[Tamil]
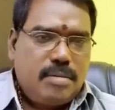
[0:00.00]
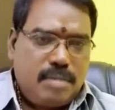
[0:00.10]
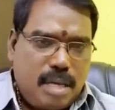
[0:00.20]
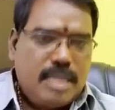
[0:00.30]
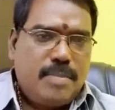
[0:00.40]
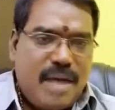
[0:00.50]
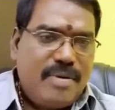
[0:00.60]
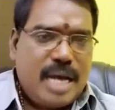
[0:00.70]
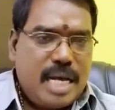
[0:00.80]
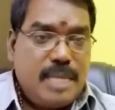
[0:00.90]
அந்த
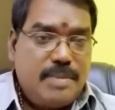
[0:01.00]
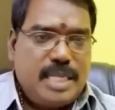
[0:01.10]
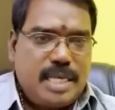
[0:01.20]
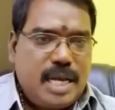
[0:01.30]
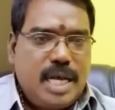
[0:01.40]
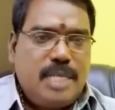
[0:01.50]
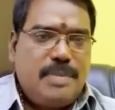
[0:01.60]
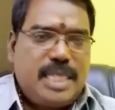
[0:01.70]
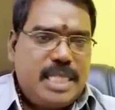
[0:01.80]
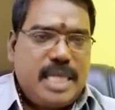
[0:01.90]
பாவக அதிபதி
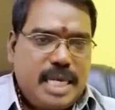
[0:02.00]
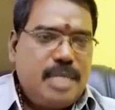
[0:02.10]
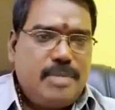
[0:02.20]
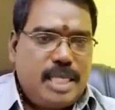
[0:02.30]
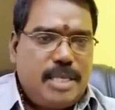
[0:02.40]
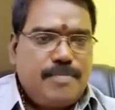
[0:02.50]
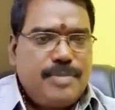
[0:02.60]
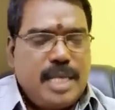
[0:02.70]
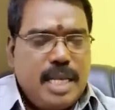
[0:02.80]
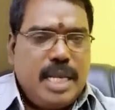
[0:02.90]
ஆதிபத்திய அதிபதி
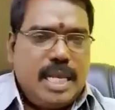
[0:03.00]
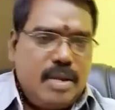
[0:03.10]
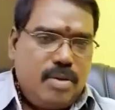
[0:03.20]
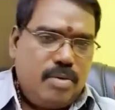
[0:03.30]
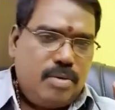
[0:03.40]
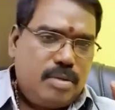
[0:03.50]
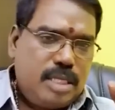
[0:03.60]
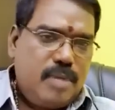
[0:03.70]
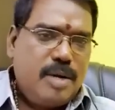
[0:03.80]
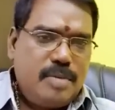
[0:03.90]
ஒரு
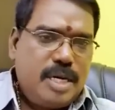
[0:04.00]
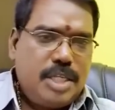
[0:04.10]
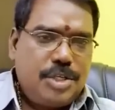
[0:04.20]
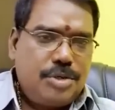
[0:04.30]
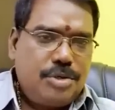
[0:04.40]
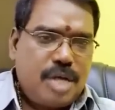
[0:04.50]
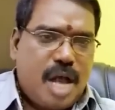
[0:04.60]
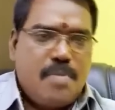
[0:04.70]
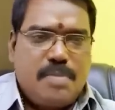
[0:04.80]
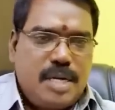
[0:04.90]
திருமணம்னு எடுத்துட்டோம்
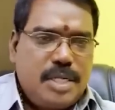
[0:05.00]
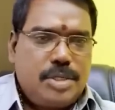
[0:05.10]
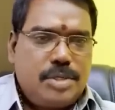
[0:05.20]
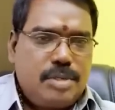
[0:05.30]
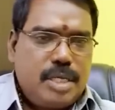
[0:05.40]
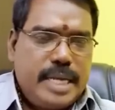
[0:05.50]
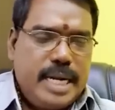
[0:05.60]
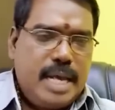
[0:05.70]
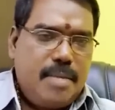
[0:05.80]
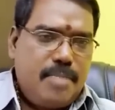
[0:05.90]
காமம்னு எடுத்துட்டோம்
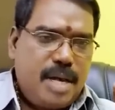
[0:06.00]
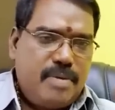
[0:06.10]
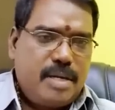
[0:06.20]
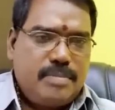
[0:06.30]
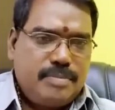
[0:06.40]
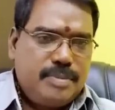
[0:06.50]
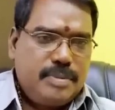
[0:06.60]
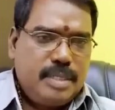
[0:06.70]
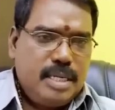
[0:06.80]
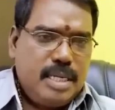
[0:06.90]
ஏழாம் பாவகம்
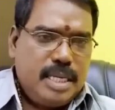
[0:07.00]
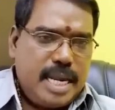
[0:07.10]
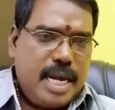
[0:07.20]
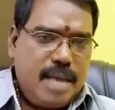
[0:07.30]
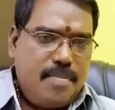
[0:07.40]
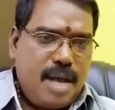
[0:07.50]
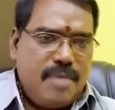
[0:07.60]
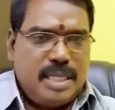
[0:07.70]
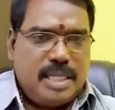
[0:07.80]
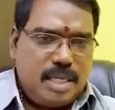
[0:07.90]
ஏழாம்
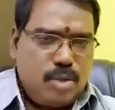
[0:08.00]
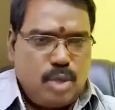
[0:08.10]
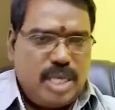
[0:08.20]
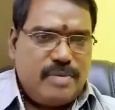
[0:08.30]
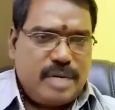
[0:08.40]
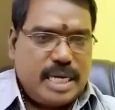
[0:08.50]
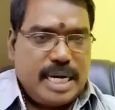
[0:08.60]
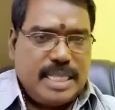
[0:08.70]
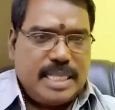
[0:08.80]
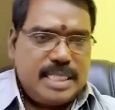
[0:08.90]
பாவகத்திற்குரியவர்
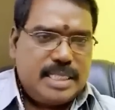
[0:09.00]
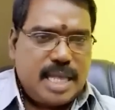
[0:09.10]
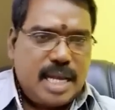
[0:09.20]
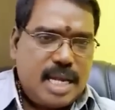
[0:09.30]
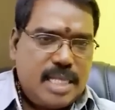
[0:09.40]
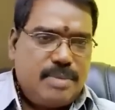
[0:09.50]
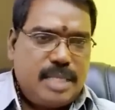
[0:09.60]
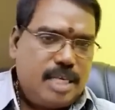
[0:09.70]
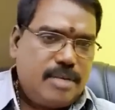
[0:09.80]
களத்திர ஸ்தானாதிபதி